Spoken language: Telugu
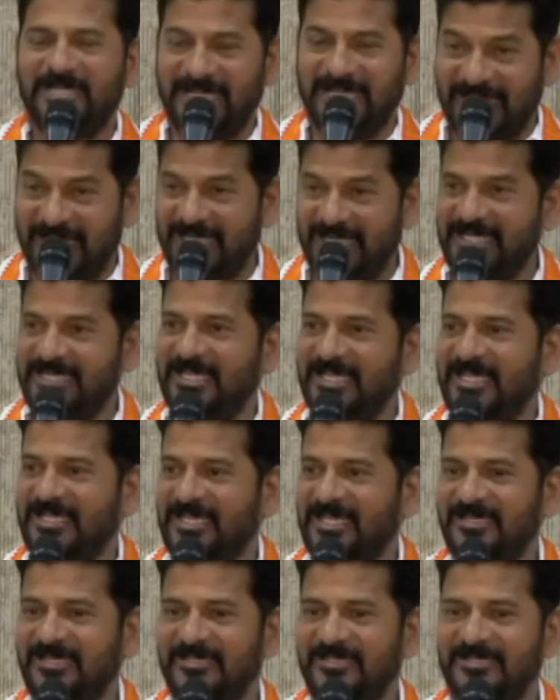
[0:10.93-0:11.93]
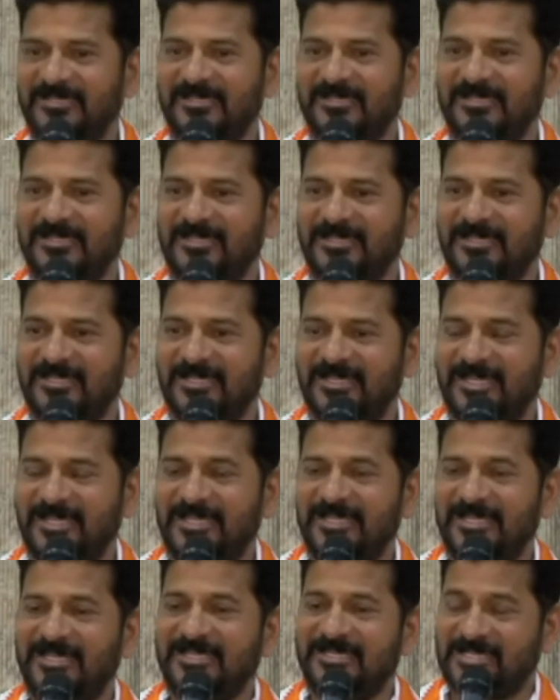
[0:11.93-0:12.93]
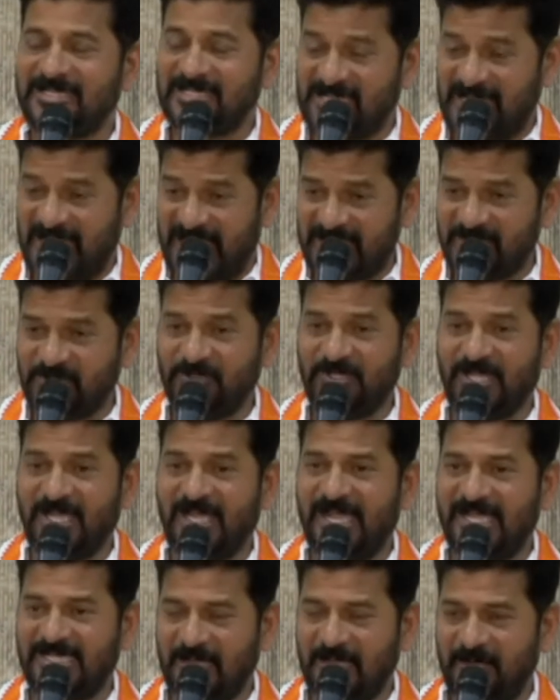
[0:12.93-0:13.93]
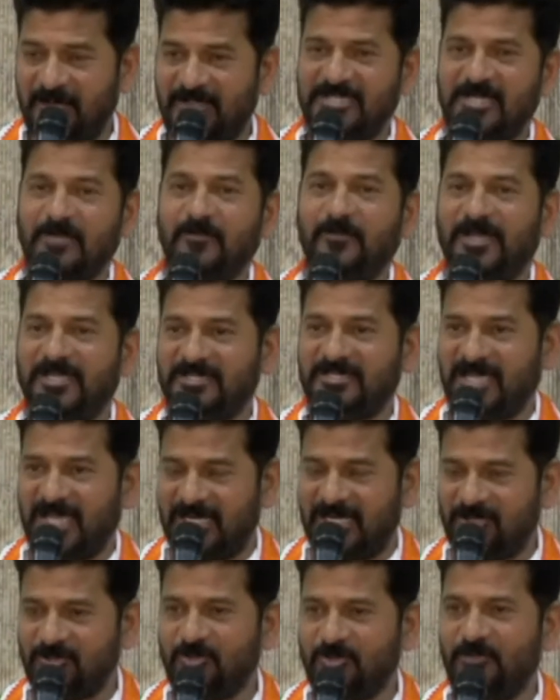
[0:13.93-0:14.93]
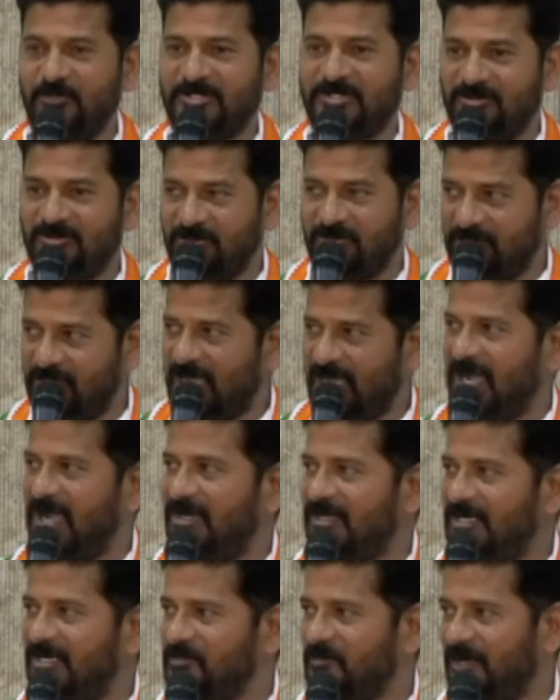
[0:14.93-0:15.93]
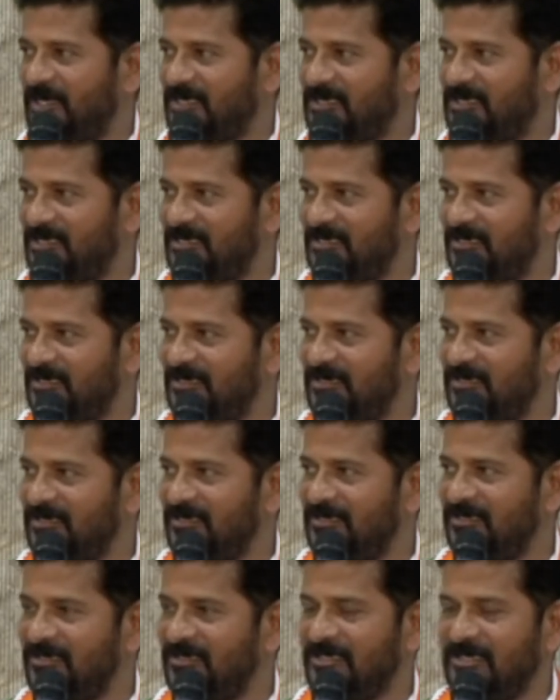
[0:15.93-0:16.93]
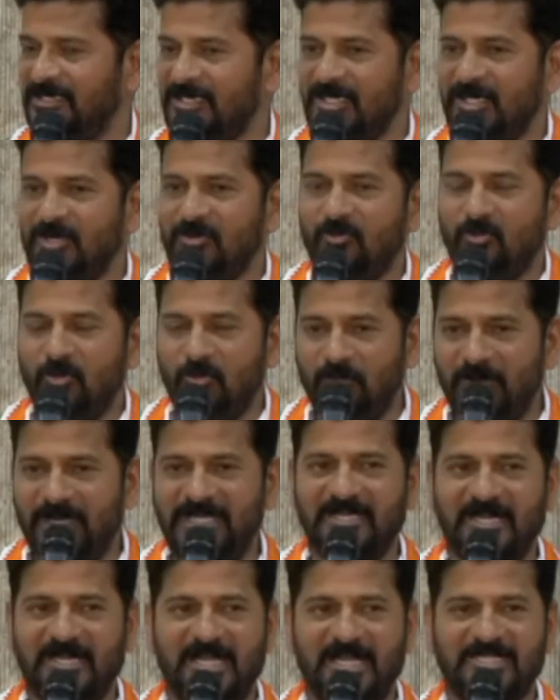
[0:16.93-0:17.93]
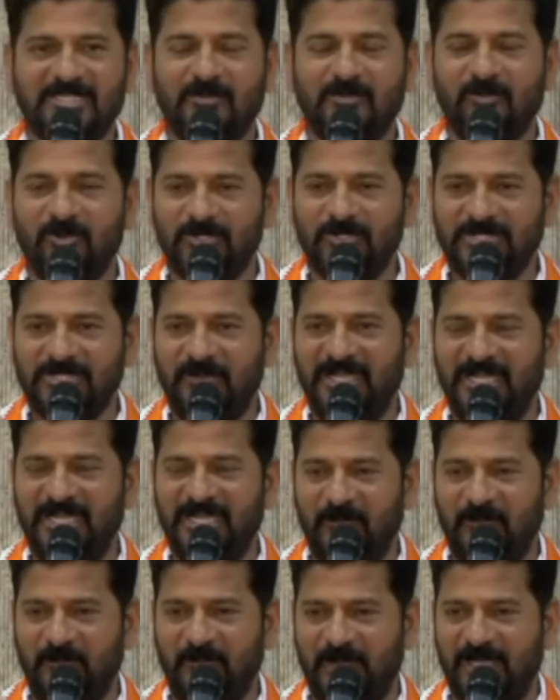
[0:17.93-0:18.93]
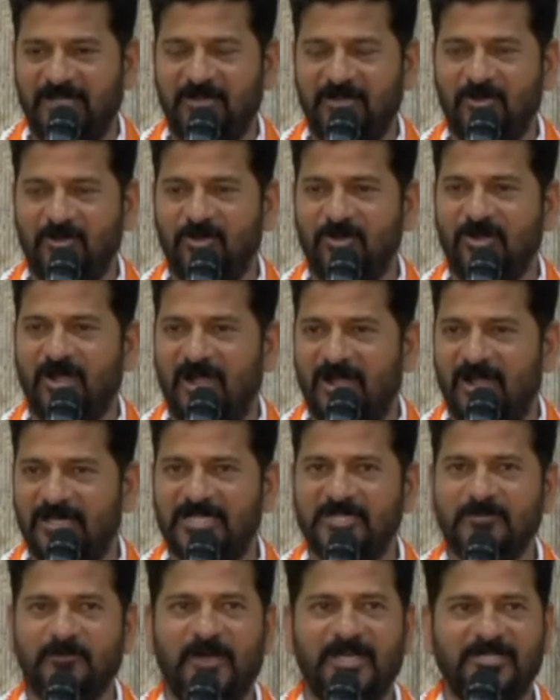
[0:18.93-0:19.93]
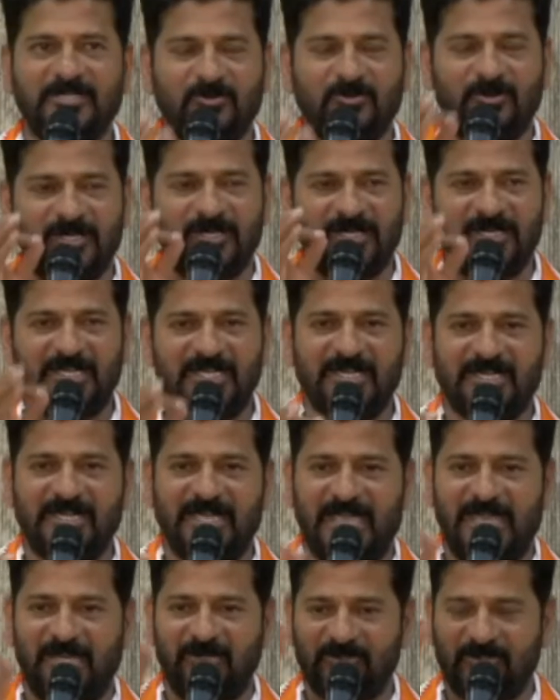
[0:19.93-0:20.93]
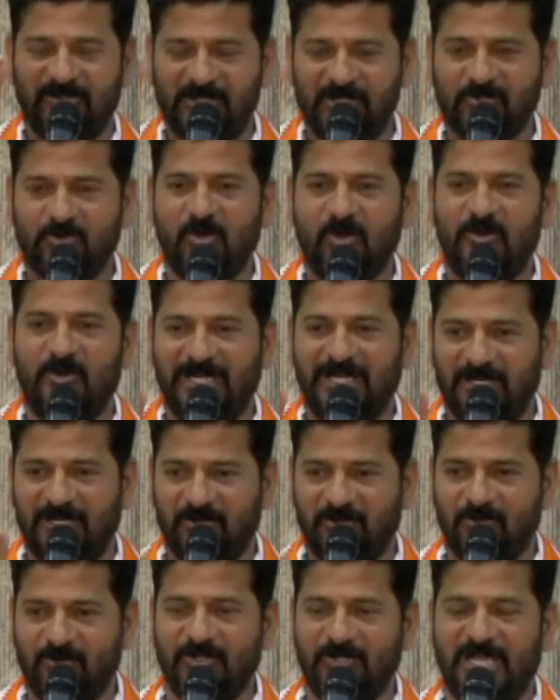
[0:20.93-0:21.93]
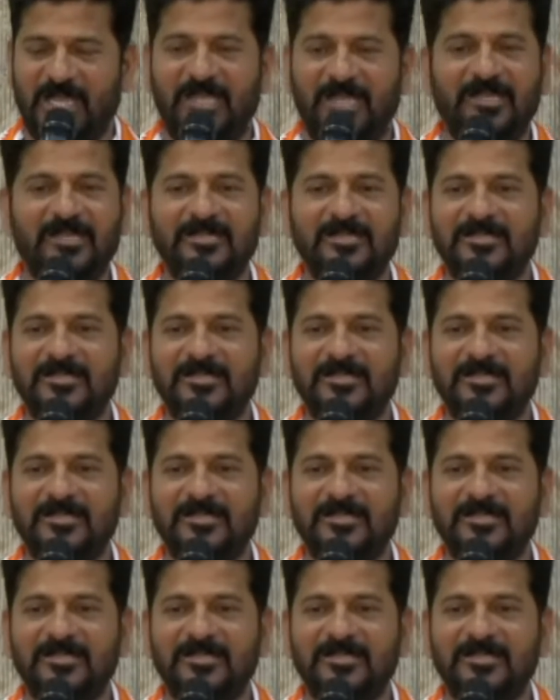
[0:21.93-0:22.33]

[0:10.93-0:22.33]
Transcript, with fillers: నేను అనేది అదే శాశ్వతంగా సమస్యకు పరిష్కారం చూపించింది కూడా కాంగ్రెస్ పార్టీ ఉమ్మడి రాష్ట్రంలో సమైక్య పాలనలో కాంగ్రెస్ పార్టీ కొన్ని నిర్ణయాలు తీసుకోవాలనుకున్నా